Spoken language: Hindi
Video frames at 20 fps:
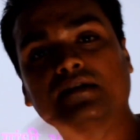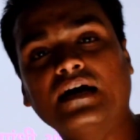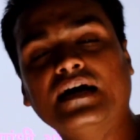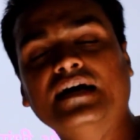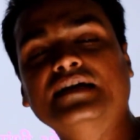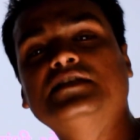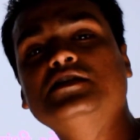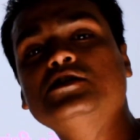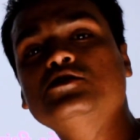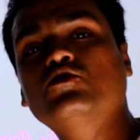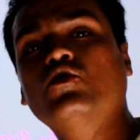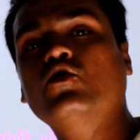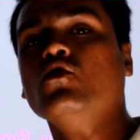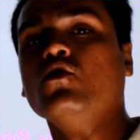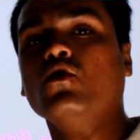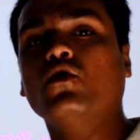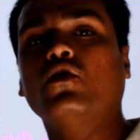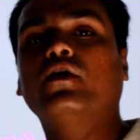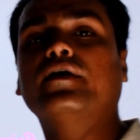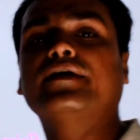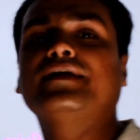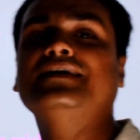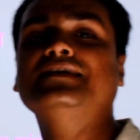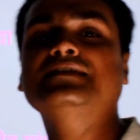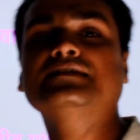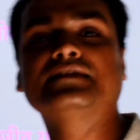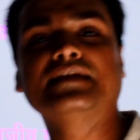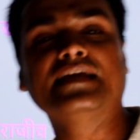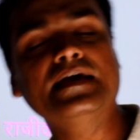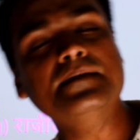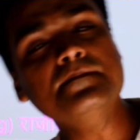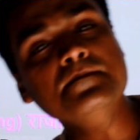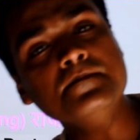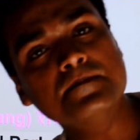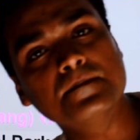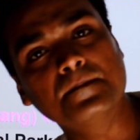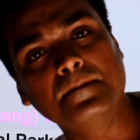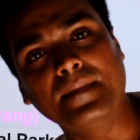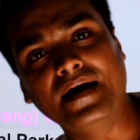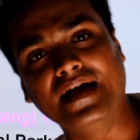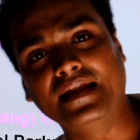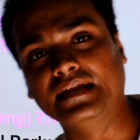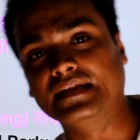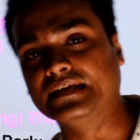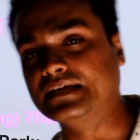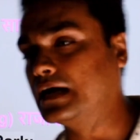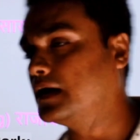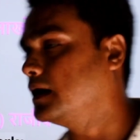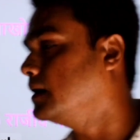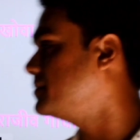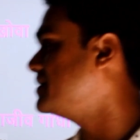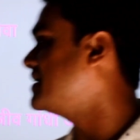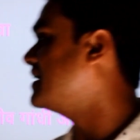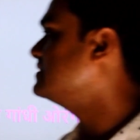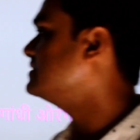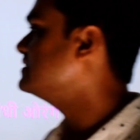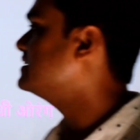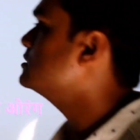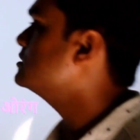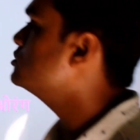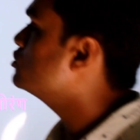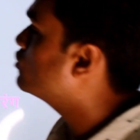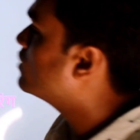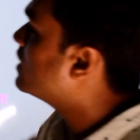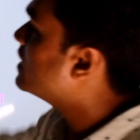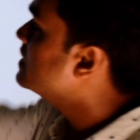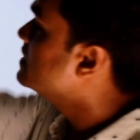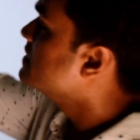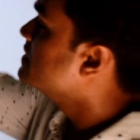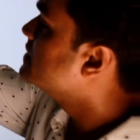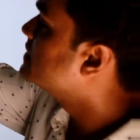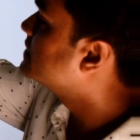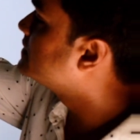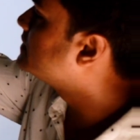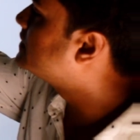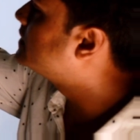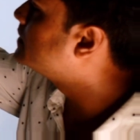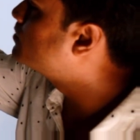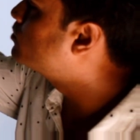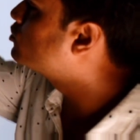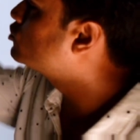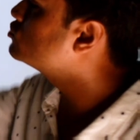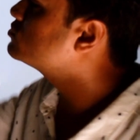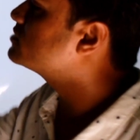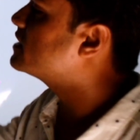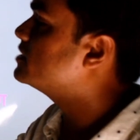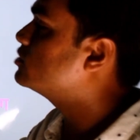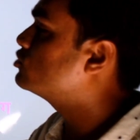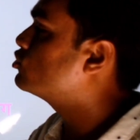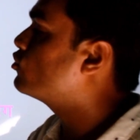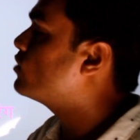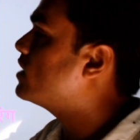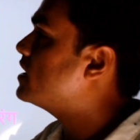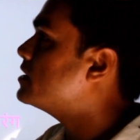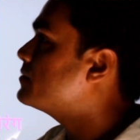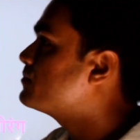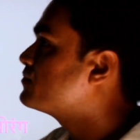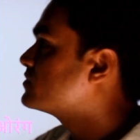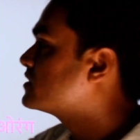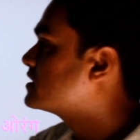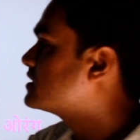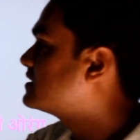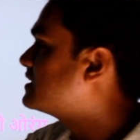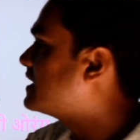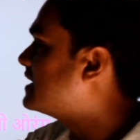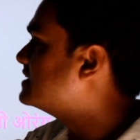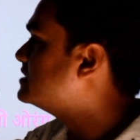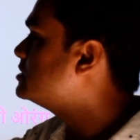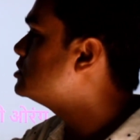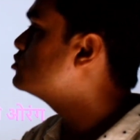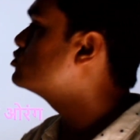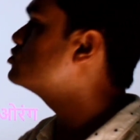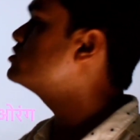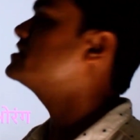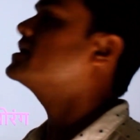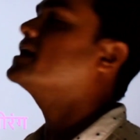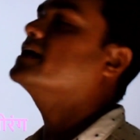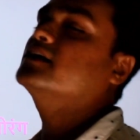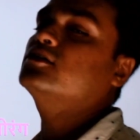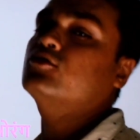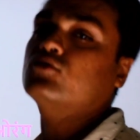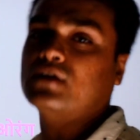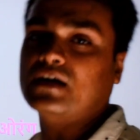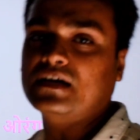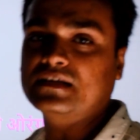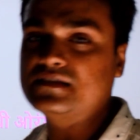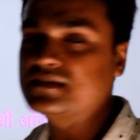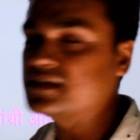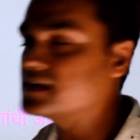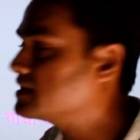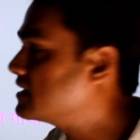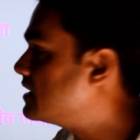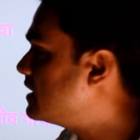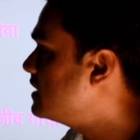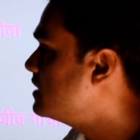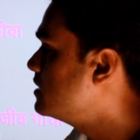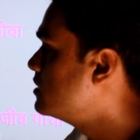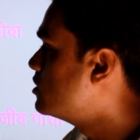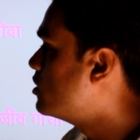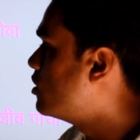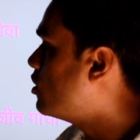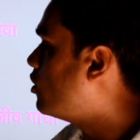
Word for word: काजी को ऑरेंज नेम मान लिया अब यहाँ से कैसे होगा डिब्रू साइकोवा काजी को सिखाया तो काजी रंगा